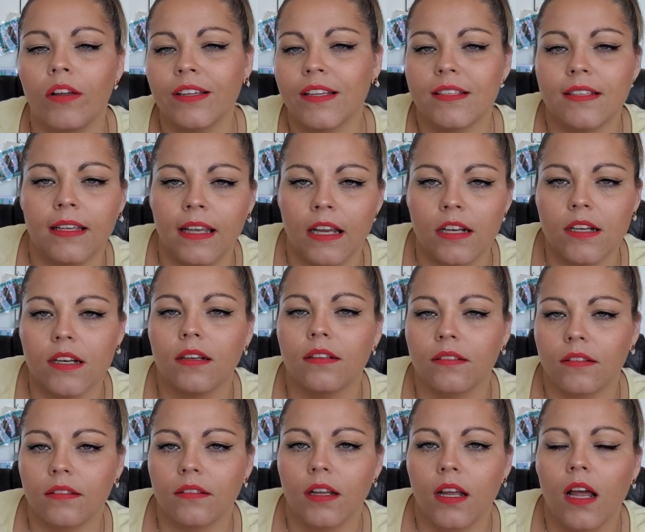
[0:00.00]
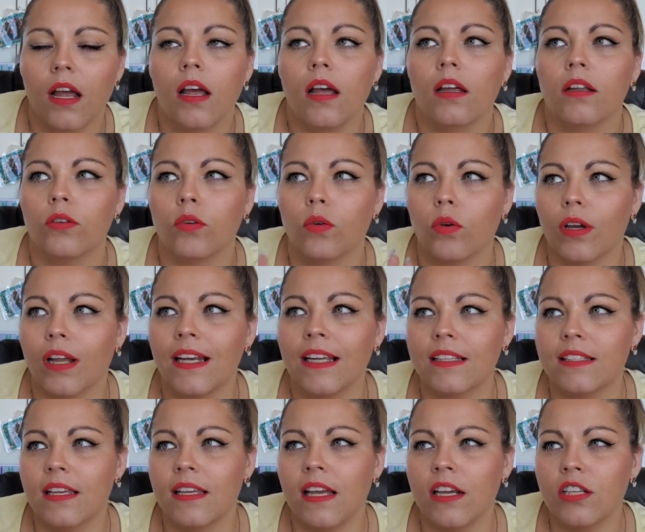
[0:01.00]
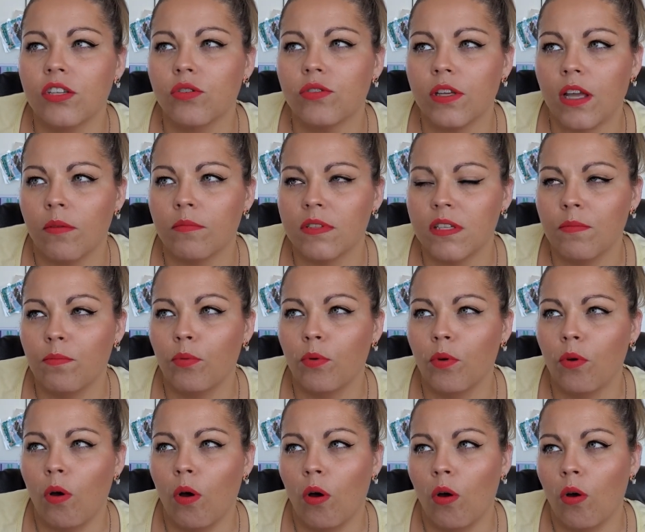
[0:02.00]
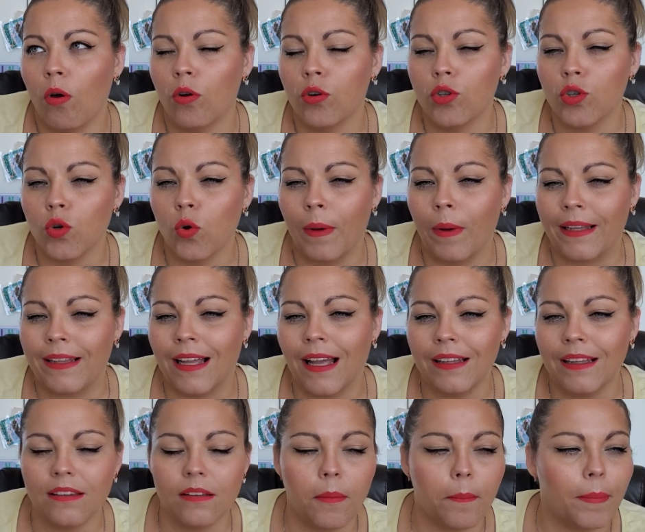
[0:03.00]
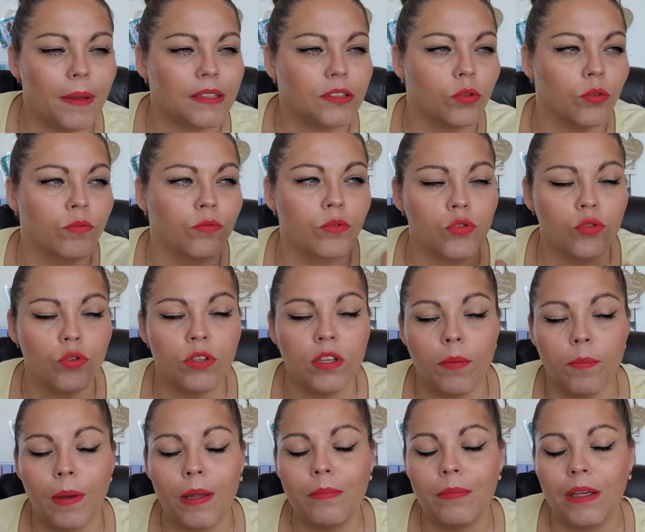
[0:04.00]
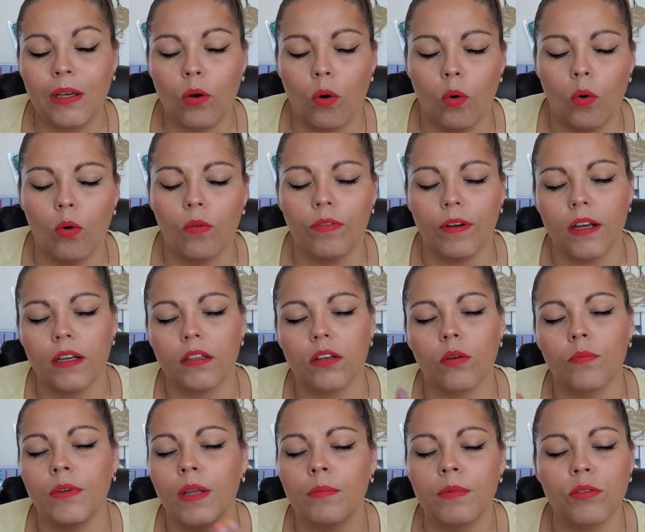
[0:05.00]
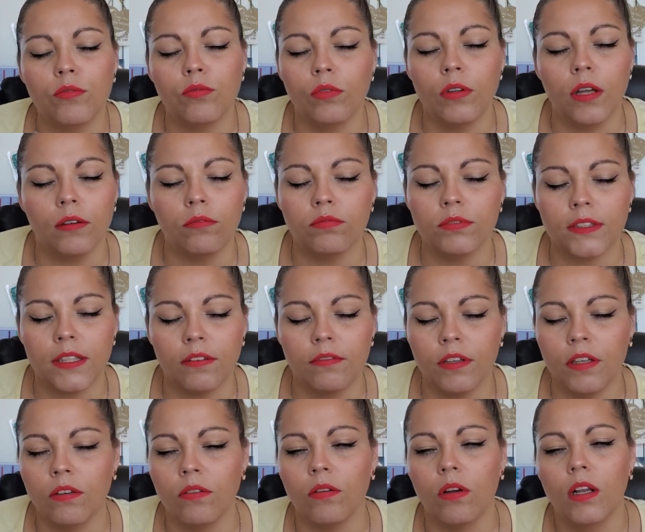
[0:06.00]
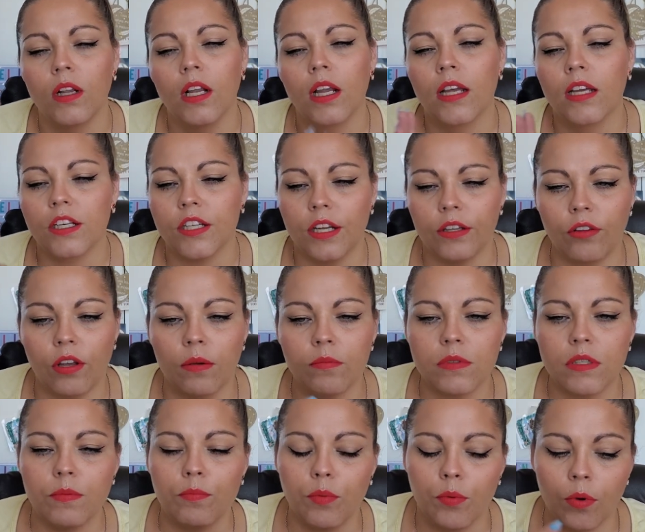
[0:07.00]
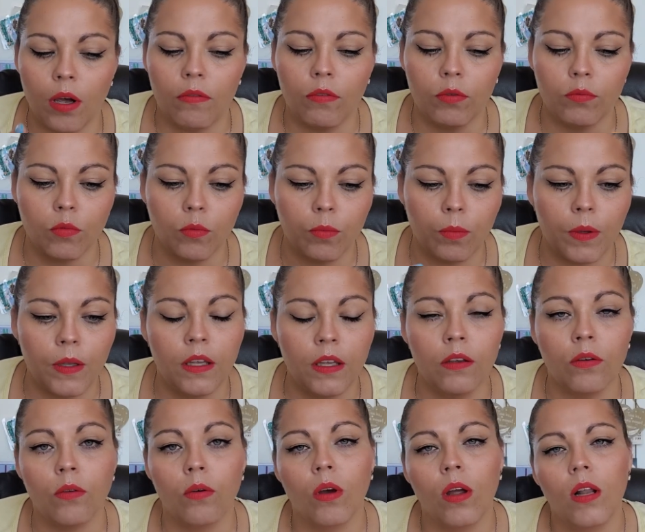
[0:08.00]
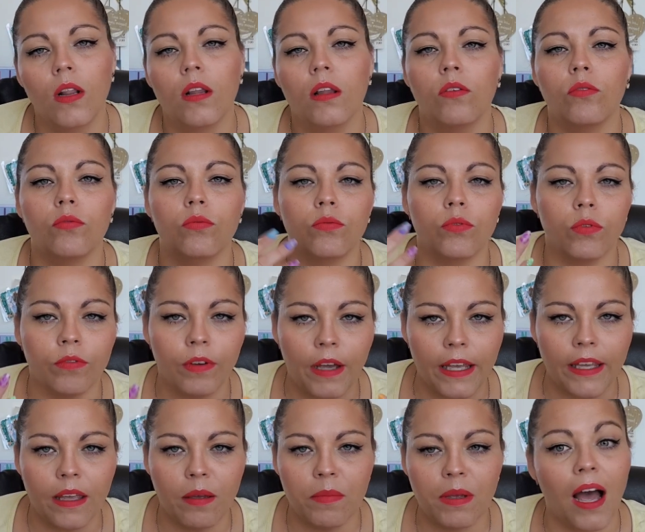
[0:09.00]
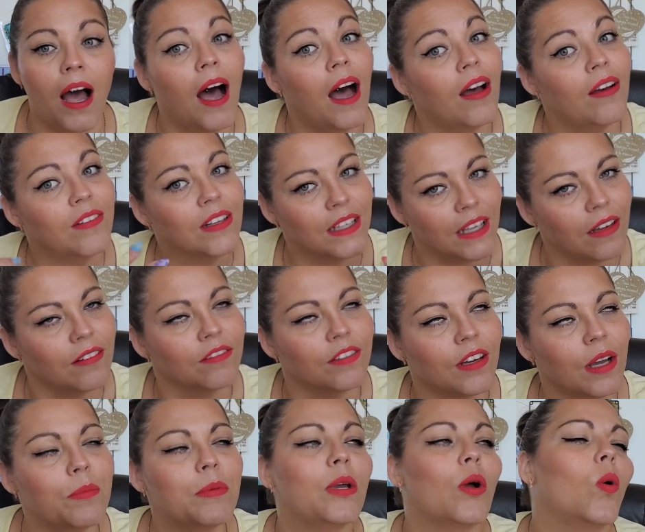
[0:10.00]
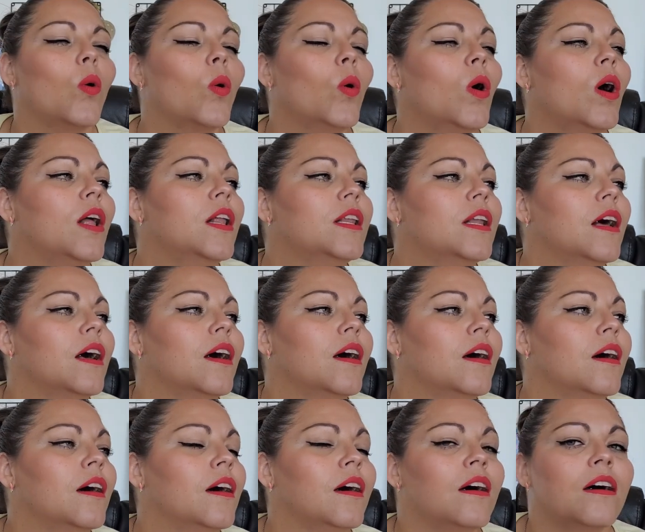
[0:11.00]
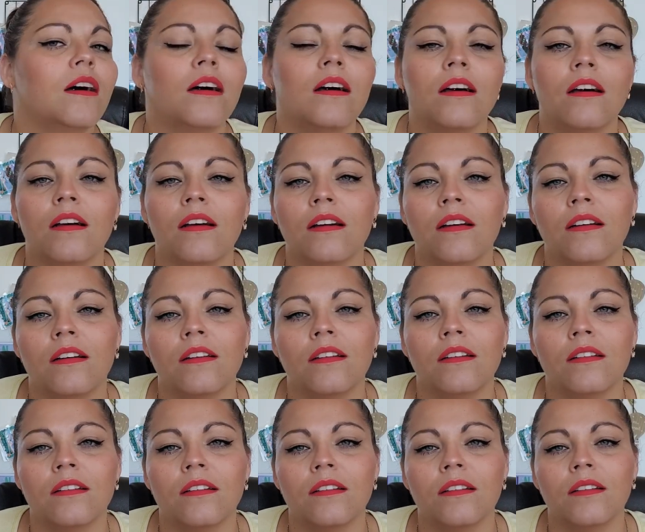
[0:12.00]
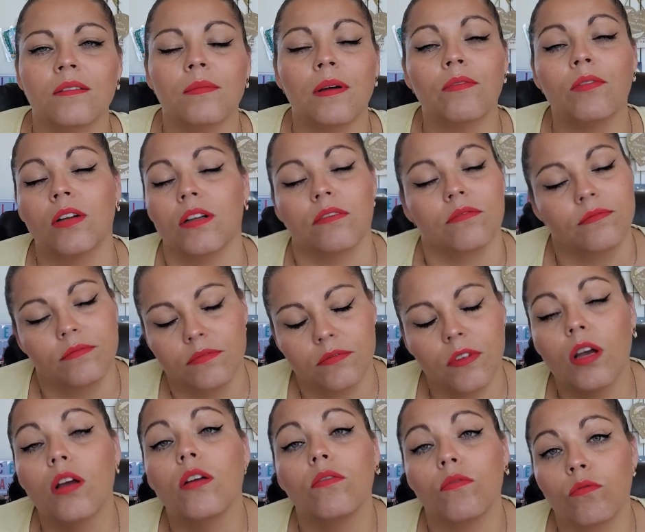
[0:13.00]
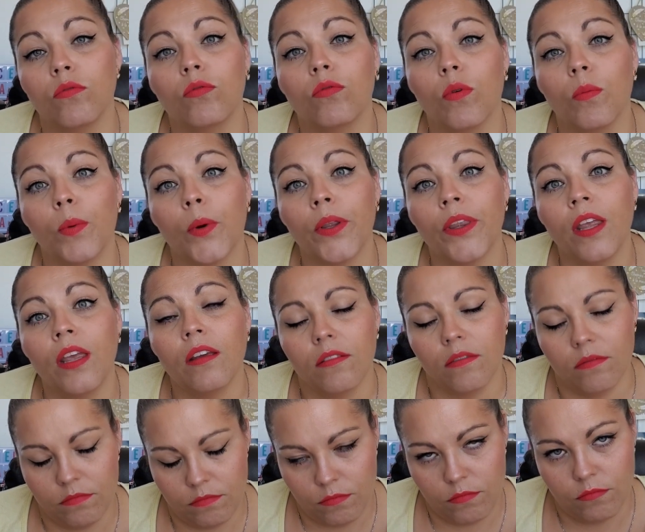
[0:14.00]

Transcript: en essayant. Non, l'essayage, ce sera un petit peu euh, chaud patate parce que vu que je n'ai pas de micro, enfin comme d'habitude, hein, vous savez, euh, j'attends un petit peu avant de me payer euh, une vraie caméra avec un vrai micro. ben voilà, vous comprenez,